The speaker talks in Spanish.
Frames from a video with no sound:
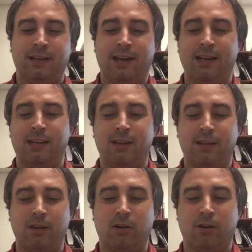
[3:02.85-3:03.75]

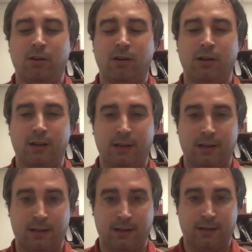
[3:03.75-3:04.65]
edición
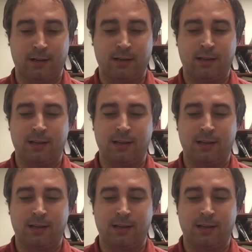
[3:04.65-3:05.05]
eh,